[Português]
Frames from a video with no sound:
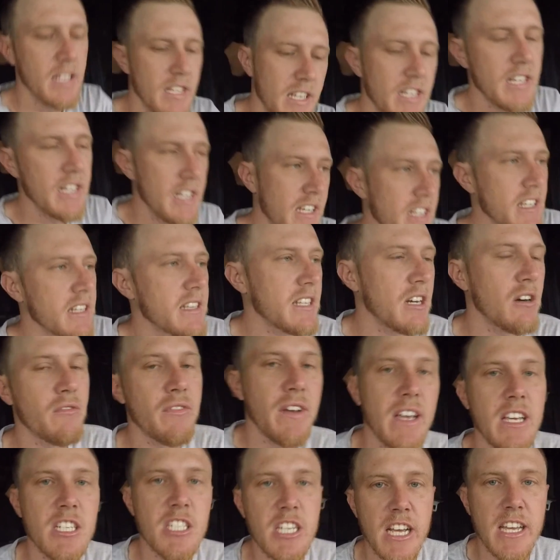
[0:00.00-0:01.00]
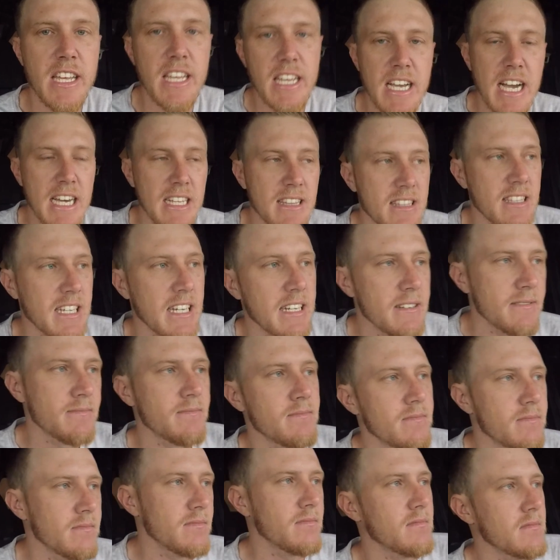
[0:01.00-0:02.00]
e também já engatar.
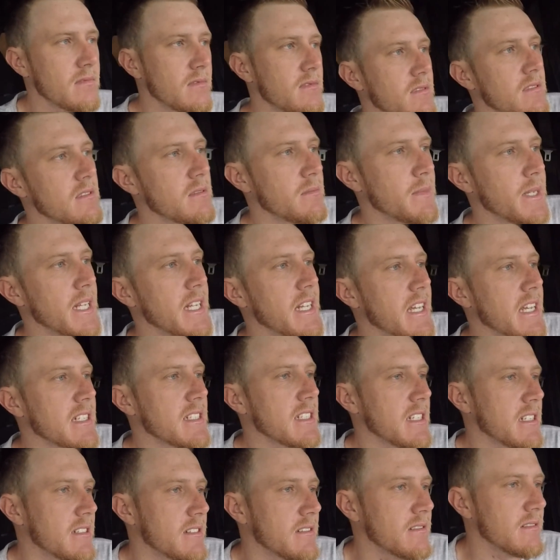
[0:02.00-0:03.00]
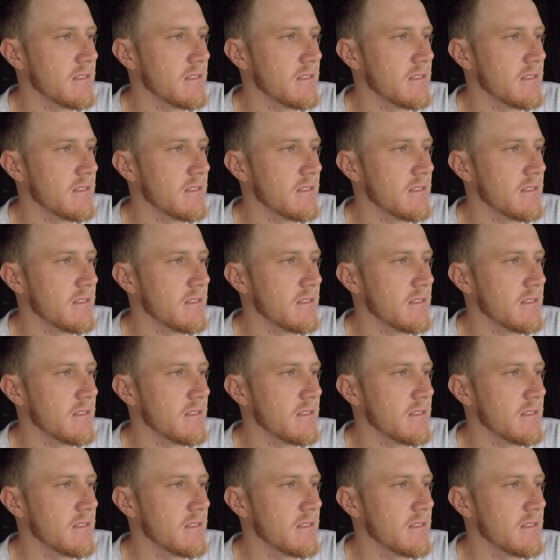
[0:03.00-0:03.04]
Beleza?